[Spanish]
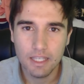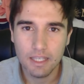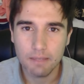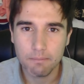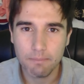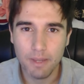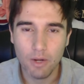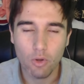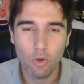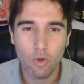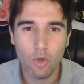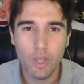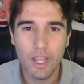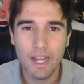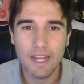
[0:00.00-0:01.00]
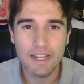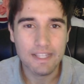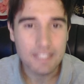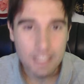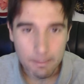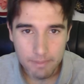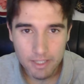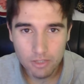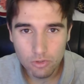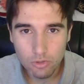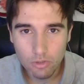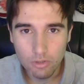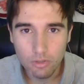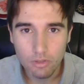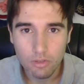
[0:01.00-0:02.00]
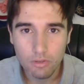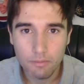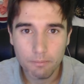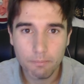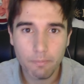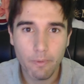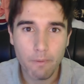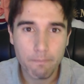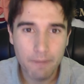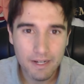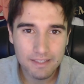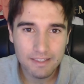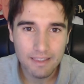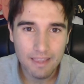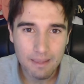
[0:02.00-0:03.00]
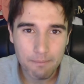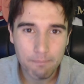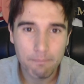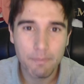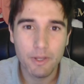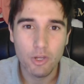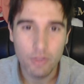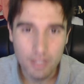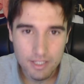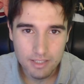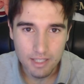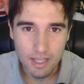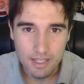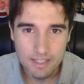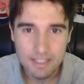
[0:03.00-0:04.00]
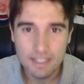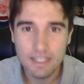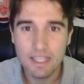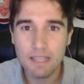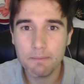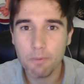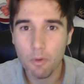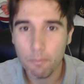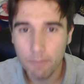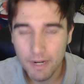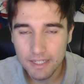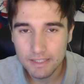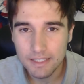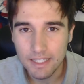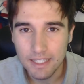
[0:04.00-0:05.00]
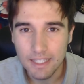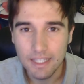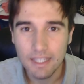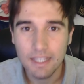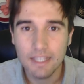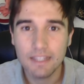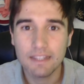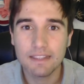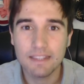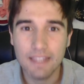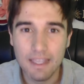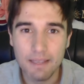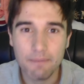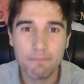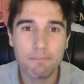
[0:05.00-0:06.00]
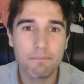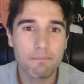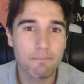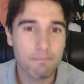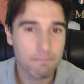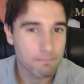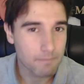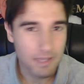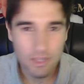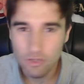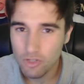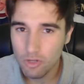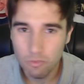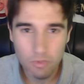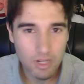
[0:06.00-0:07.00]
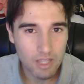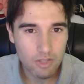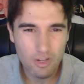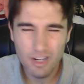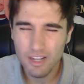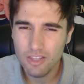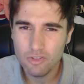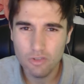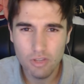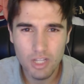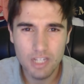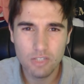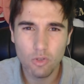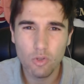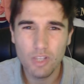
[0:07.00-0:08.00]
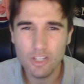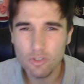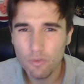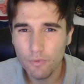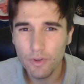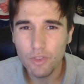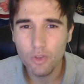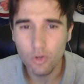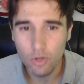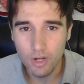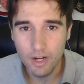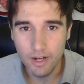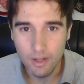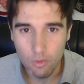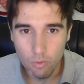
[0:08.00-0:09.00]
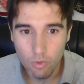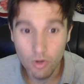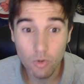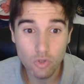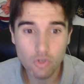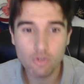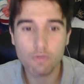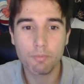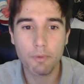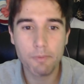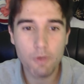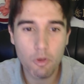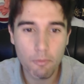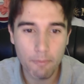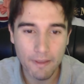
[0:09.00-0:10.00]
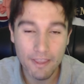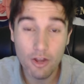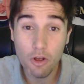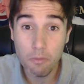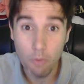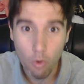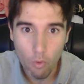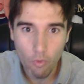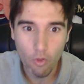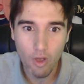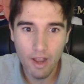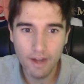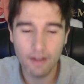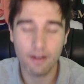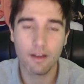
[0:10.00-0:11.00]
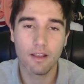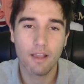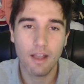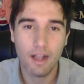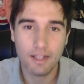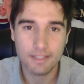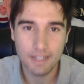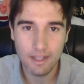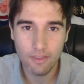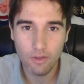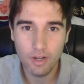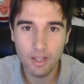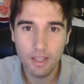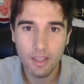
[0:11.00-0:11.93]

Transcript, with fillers: pero el linchamiento por parte de periodistas y por parte de medios de comunicación redes sociales, todo que ha sufrido Ronald Araujo, incluso sus propios compañeros como Gundogan, achacándole